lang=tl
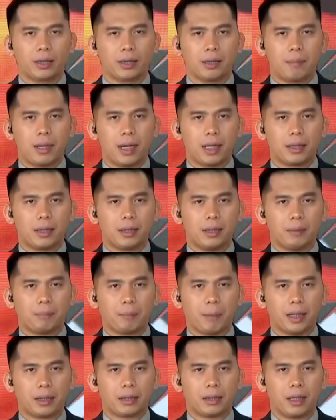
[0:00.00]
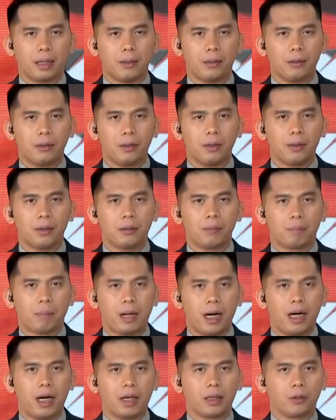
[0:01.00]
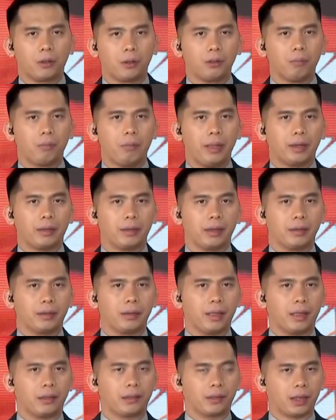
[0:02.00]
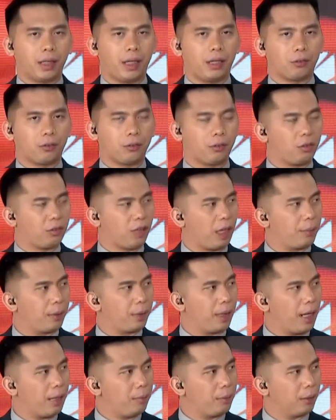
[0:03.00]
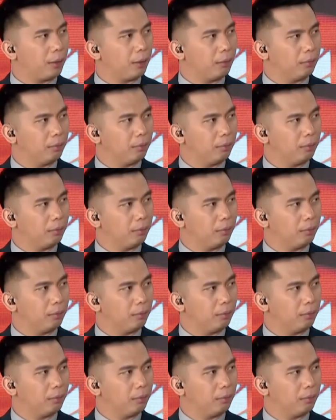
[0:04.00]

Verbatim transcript: na maring ipataw pag convicted ka sa kasong cyber libel?